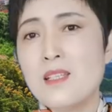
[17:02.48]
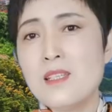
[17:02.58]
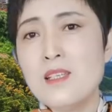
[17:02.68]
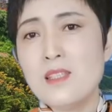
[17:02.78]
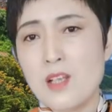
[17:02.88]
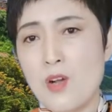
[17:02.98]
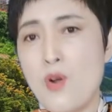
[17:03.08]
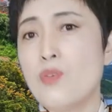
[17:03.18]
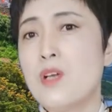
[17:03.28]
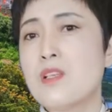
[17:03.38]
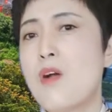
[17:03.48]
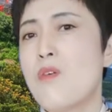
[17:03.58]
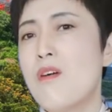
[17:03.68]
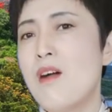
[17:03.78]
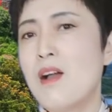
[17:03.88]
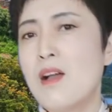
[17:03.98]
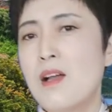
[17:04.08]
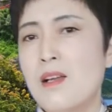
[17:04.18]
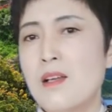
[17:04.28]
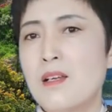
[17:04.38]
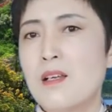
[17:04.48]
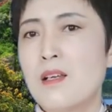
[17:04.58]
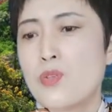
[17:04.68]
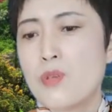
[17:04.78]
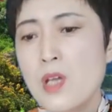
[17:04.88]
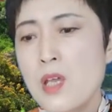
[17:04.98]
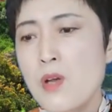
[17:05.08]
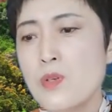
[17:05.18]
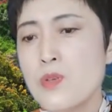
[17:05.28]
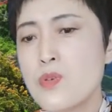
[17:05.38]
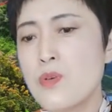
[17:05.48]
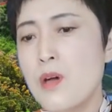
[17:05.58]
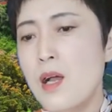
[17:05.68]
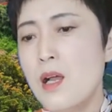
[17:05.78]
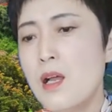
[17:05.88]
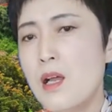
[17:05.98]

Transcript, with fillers: 鸡儆猴的效果。所以我就说。